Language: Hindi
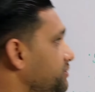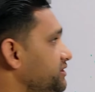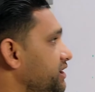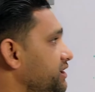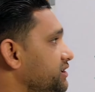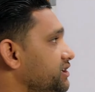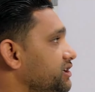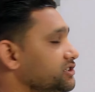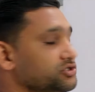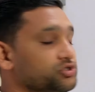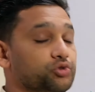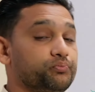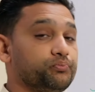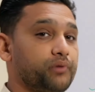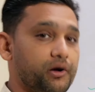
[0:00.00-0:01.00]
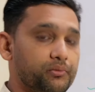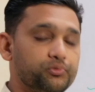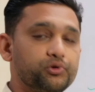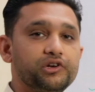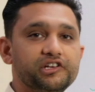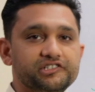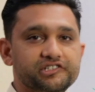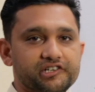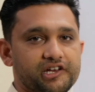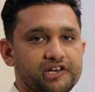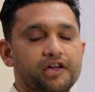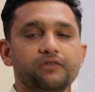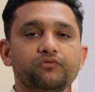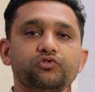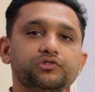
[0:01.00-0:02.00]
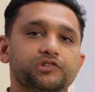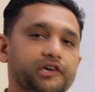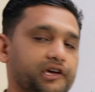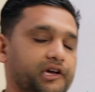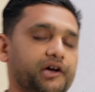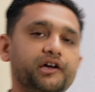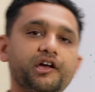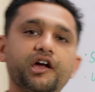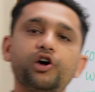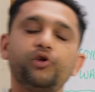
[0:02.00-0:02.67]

परसेंट तक जो पॉपुलेशन है वो देखा गया